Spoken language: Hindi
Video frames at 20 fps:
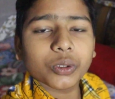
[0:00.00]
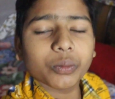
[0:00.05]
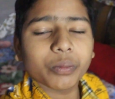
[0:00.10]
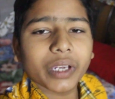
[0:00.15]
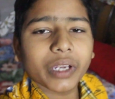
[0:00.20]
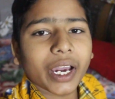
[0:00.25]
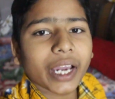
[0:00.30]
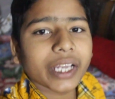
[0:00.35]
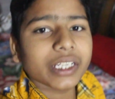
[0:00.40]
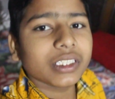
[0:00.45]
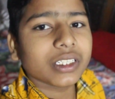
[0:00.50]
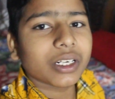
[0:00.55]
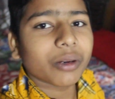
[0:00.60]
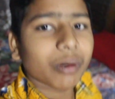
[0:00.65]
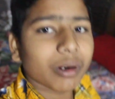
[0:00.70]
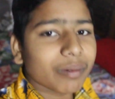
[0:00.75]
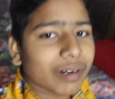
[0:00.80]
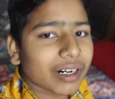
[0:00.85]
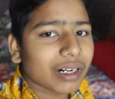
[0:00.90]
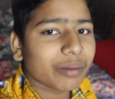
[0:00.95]
तो मैं आज
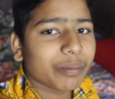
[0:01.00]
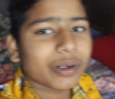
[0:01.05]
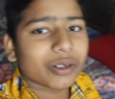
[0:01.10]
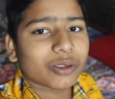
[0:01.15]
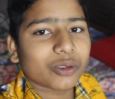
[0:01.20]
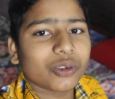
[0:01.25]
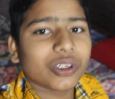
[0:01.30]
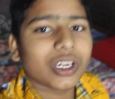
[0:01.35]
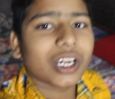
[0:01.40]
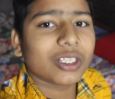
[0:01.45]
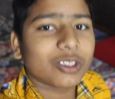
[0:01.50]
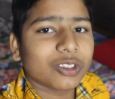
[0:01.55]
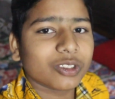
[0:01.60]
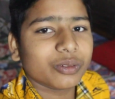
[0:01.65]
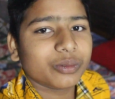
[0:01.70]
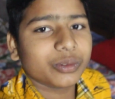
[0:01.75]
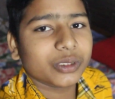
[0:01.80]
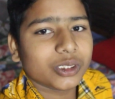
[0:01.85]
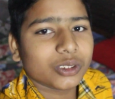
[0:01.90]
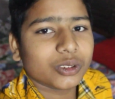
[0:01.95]
डबल बेड पर सोया तो
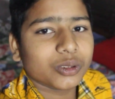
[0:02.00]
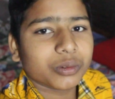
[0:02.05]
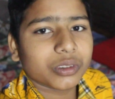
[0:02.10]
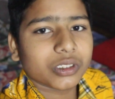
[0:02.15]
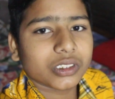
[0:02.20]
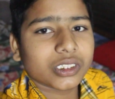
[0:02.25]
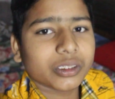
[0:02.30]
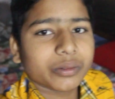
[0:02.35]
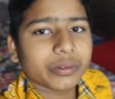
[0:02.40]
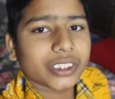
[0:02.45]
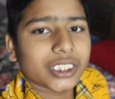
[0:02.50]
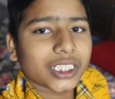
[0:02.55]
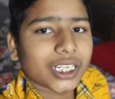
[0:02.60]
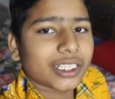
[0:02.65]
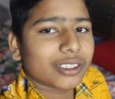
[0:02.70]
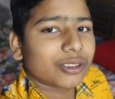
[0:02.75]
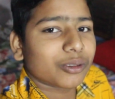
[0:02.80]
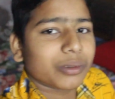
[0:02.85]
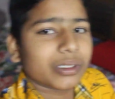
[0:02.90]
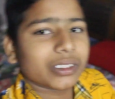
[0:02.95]
मुझे तो बहुत ही मज़ा
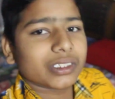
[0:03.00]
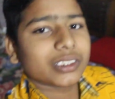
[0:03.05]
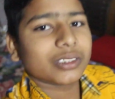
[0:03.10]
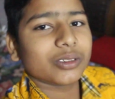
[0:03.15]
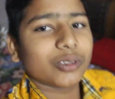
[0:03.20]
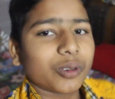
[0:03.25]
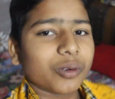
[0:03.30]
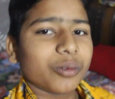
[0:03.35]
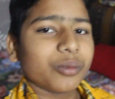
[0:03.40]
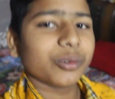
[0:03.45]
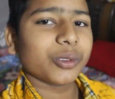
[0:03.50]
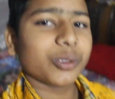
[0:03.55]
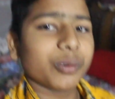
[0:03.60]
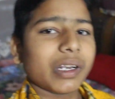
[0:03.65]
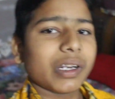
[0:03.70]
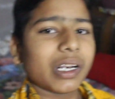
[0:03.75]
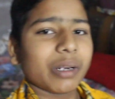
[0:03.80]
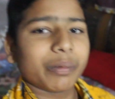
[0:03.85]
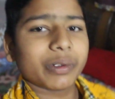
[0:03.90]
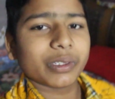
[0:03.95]
आई तो वैसे तो हम उस
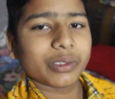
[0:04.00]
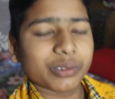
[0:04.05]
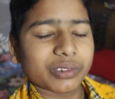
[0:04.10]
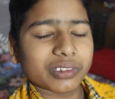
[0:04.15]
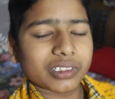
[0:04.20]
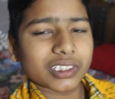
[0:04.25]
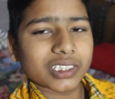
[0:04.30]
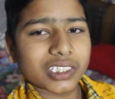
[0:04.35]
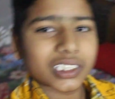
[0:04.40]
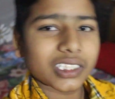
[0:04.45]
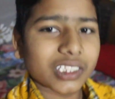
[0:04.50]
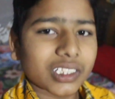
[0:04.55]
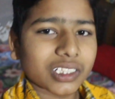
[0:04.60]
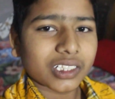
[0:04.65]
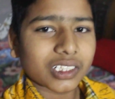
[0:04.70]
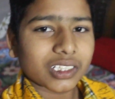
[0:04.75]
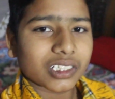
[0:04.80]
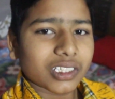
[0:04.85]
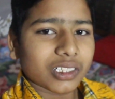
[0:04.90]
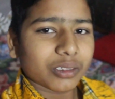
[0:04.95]
बेड पर सोते थे
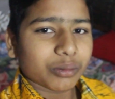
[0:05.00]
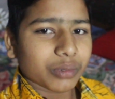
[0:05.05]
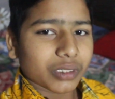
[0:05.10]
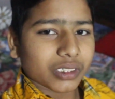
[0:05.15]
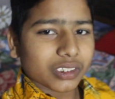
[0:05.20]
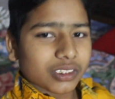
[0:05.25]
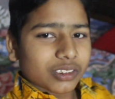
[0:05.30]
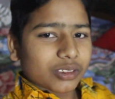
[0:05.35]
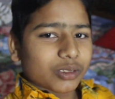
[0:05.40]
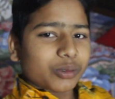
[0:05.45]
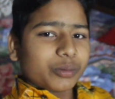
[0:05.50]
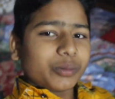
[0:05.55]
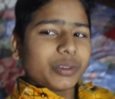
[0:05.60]
वैसे तो